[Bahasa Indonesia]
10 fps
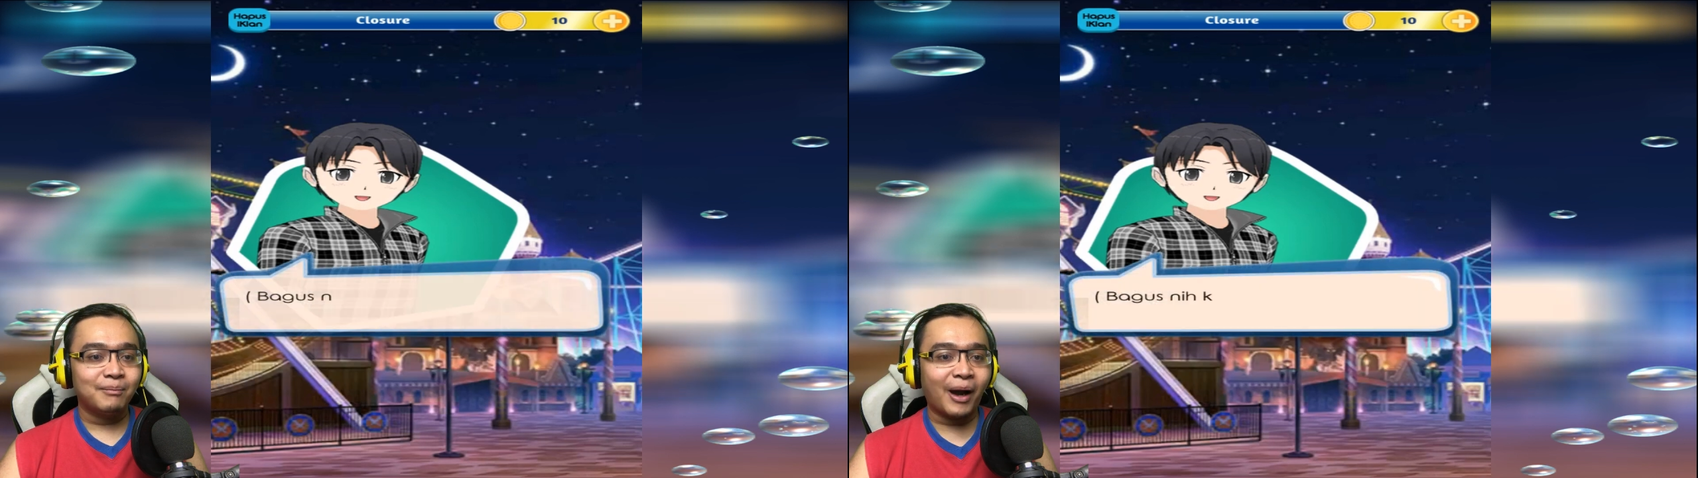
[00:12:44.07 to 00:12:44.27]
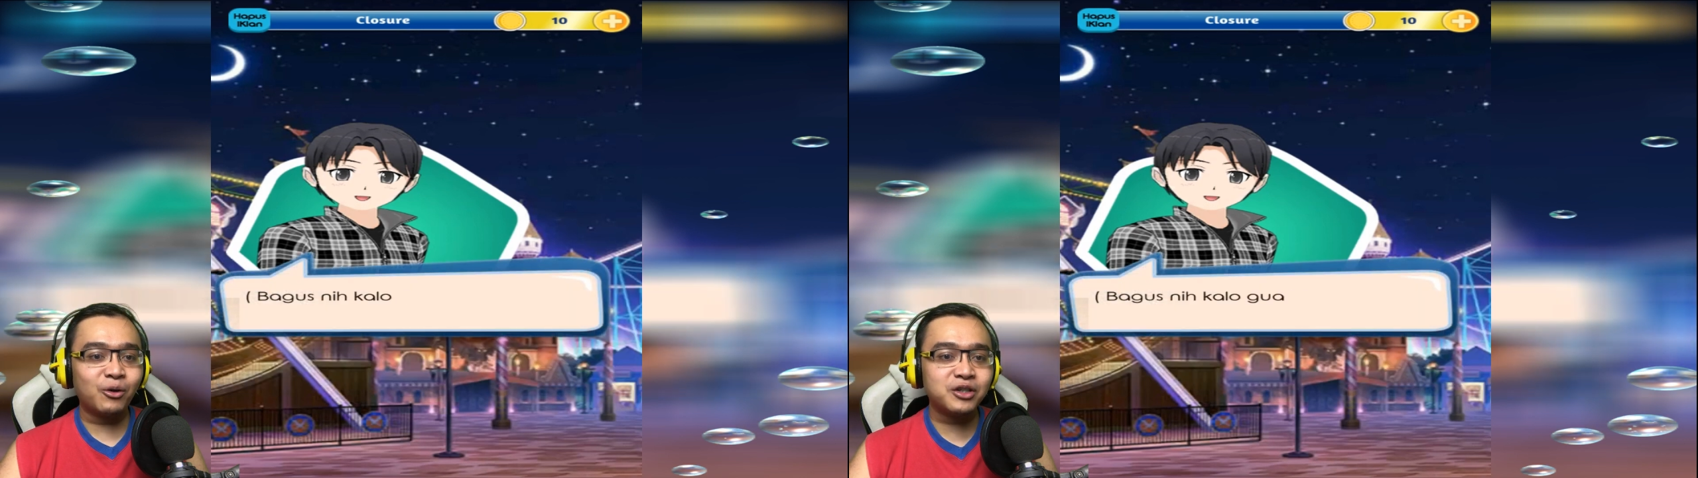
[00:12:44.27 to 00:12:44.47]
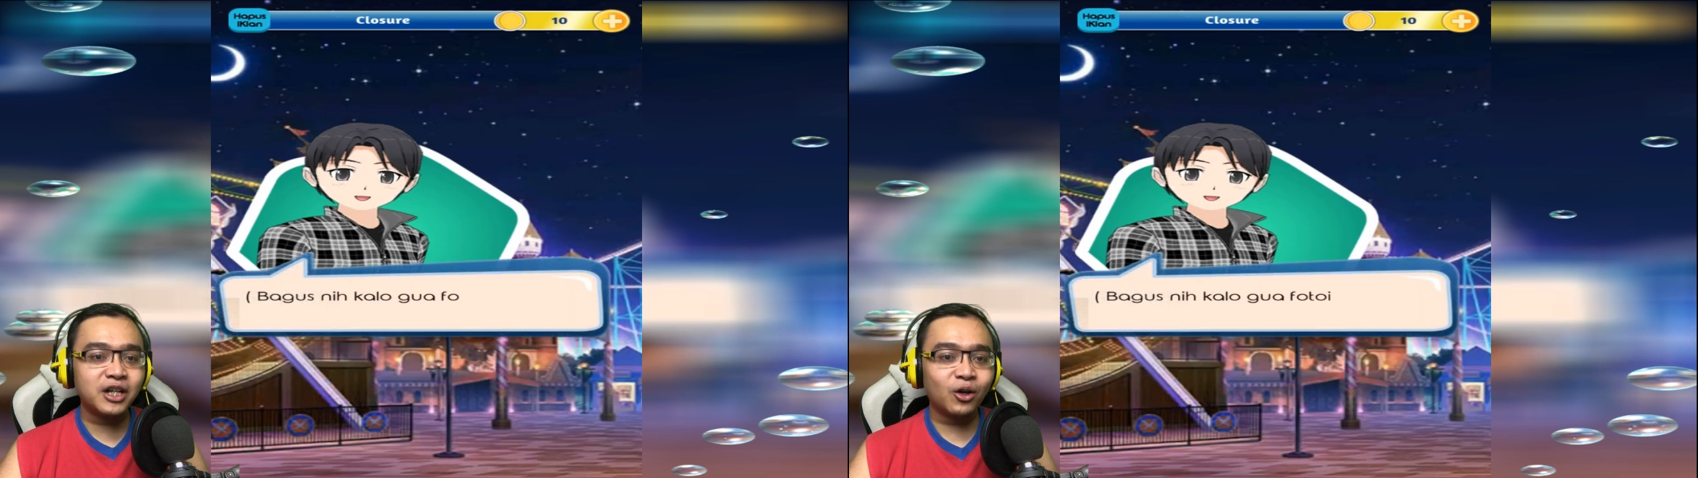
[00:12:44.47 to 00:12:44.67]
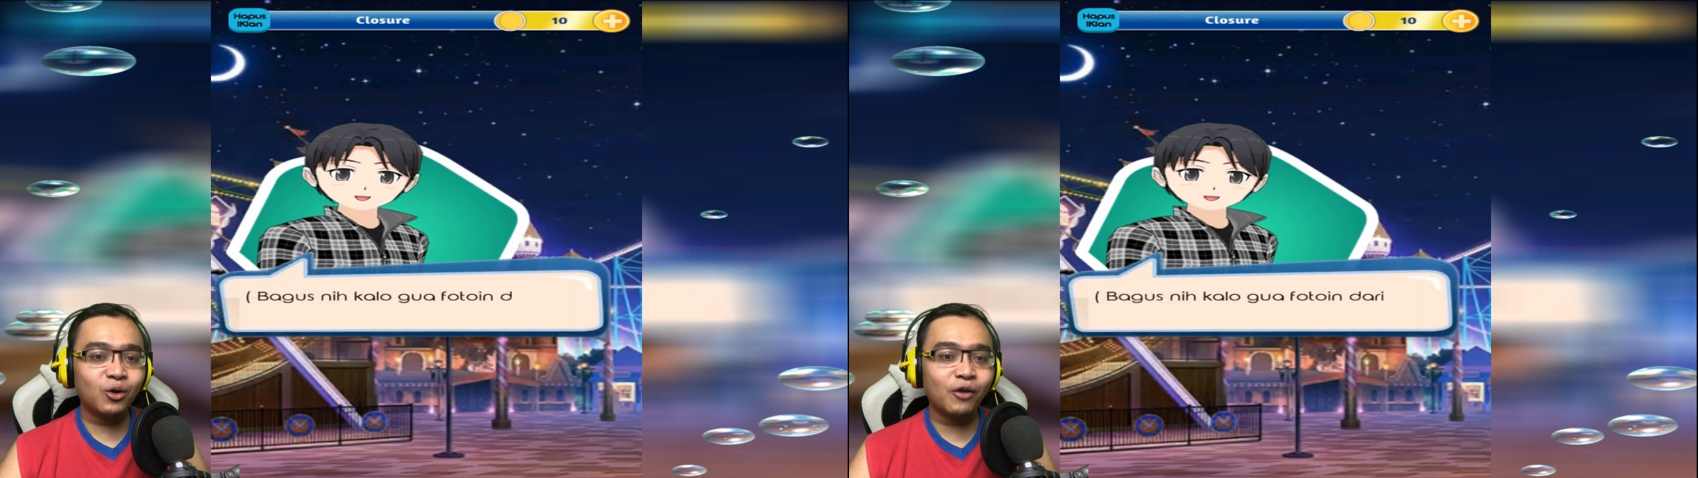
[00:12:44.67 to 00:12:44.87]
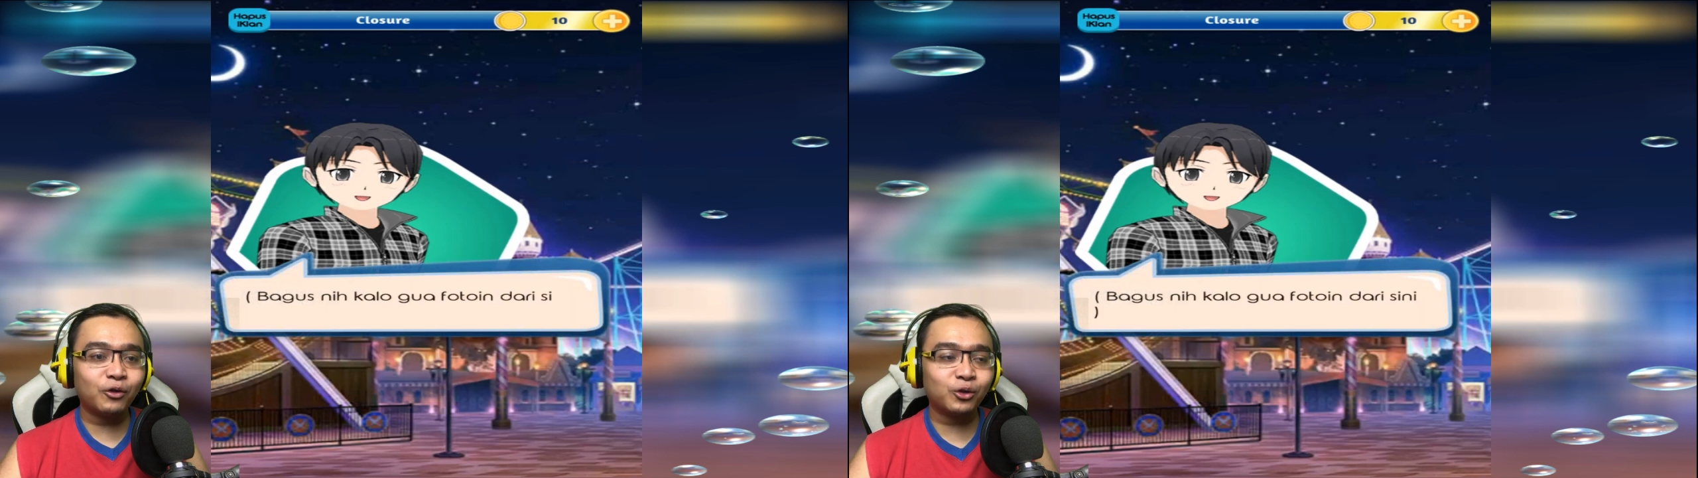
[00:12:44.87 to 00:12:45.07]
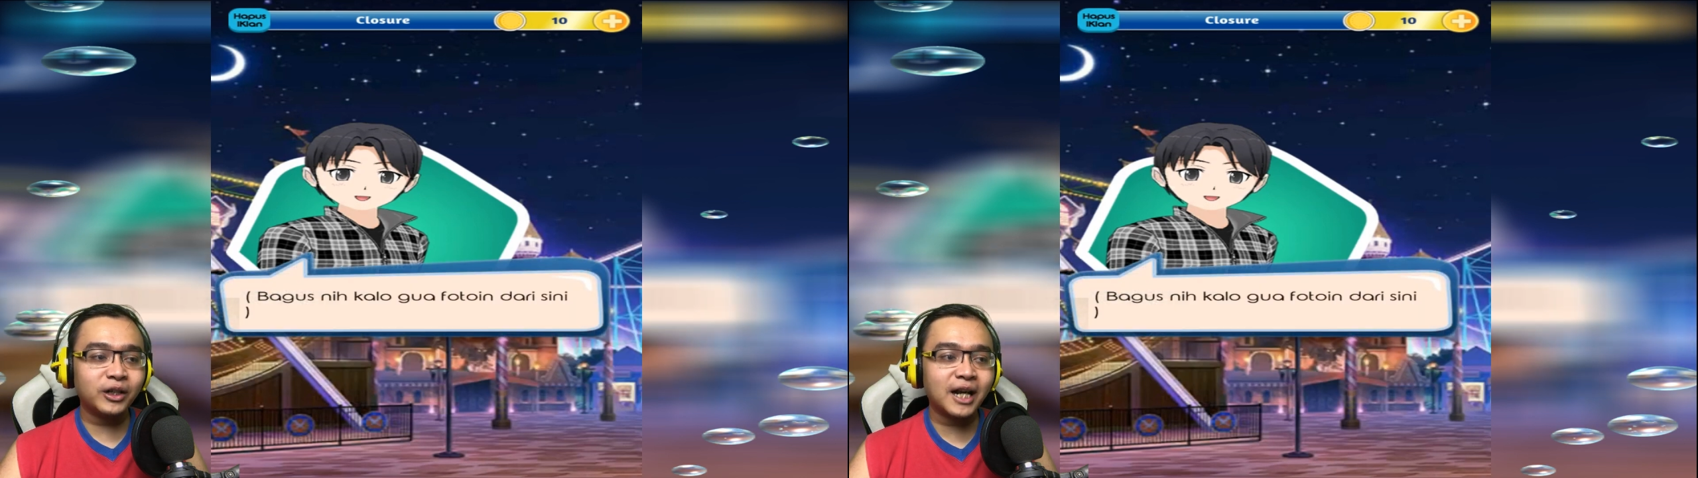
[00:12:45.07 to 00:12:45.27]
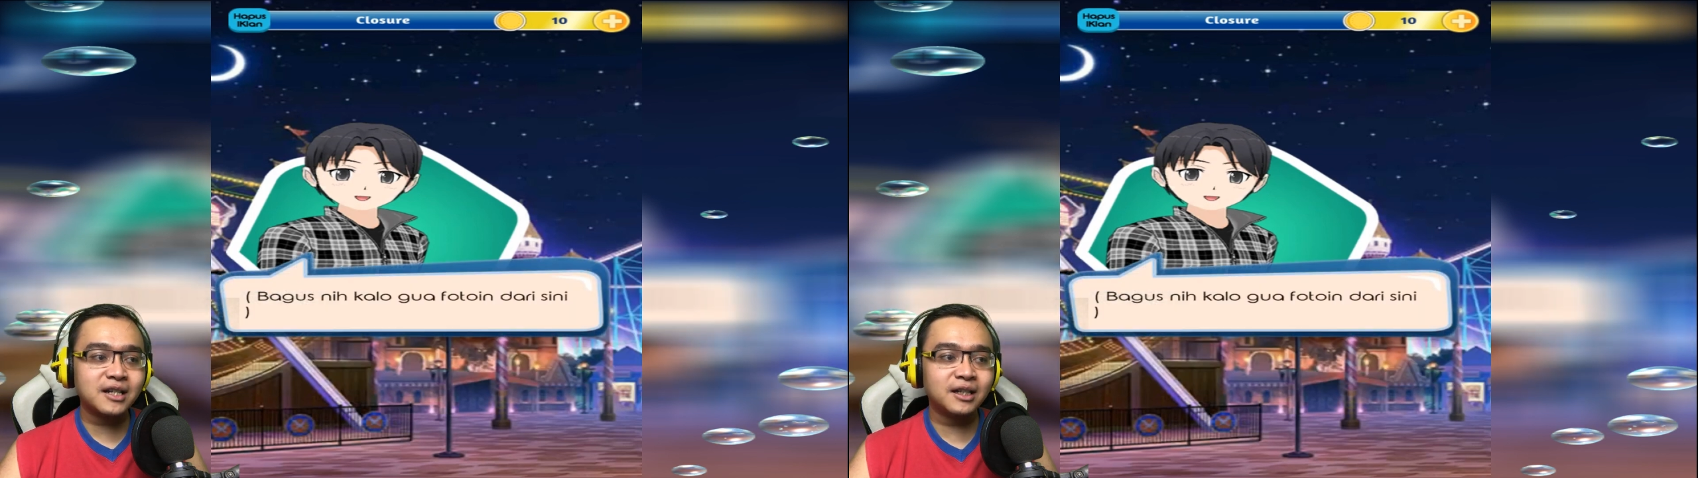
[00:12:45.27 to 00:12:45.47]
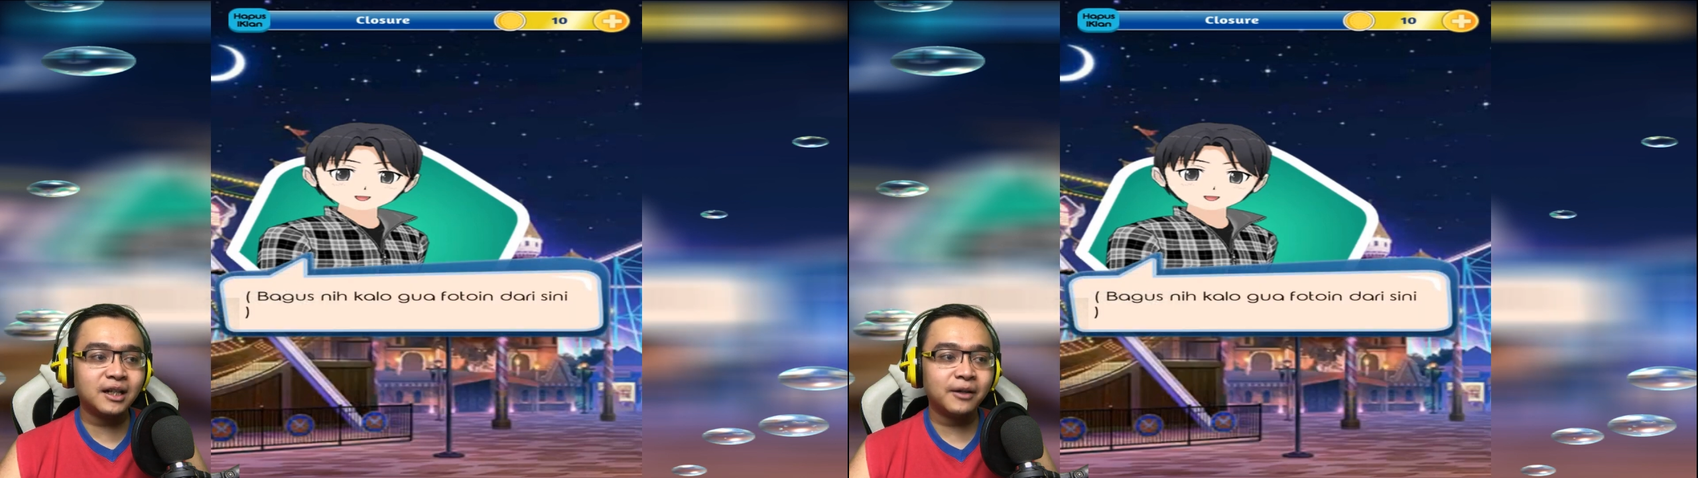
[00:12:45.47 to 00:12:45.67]
Bagus nih kalau gua fotoin
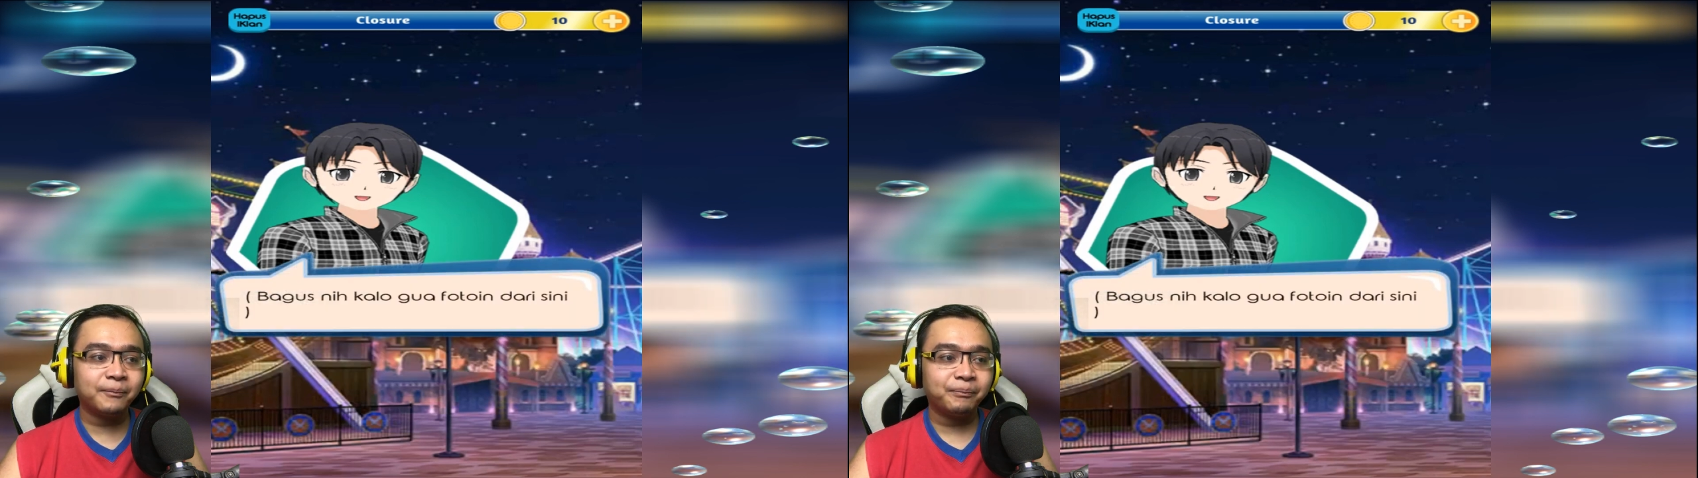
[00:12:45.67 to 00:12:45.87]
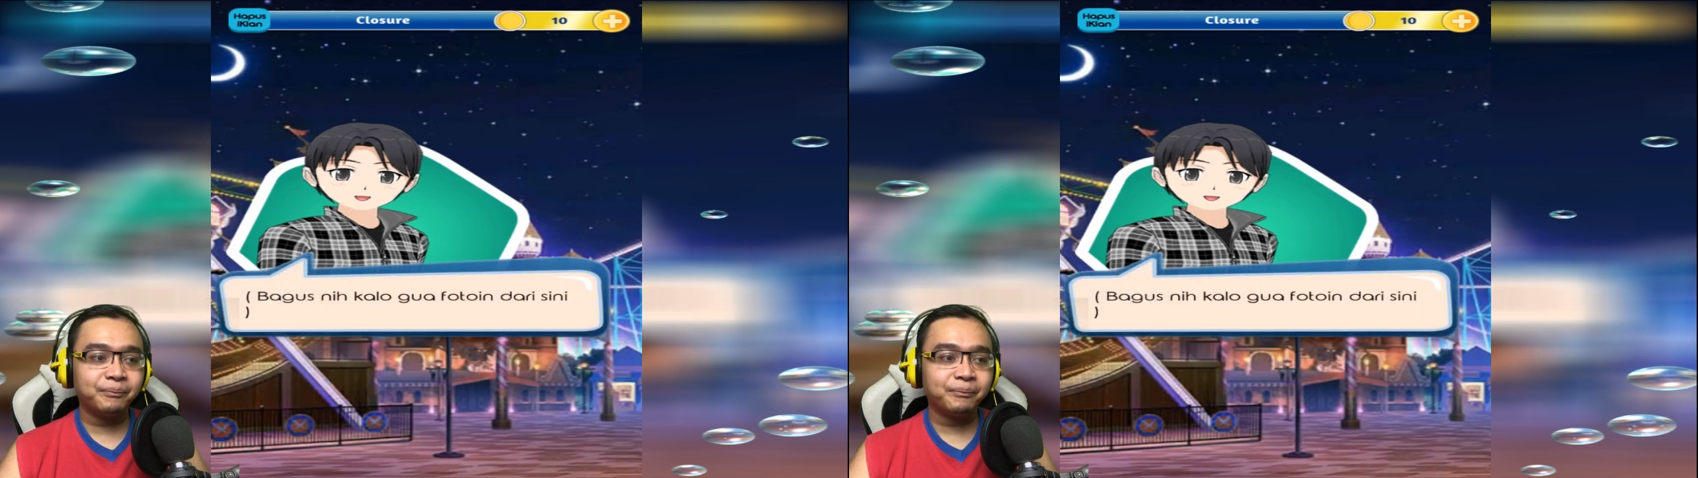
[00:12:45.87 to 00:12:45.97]
dari sini.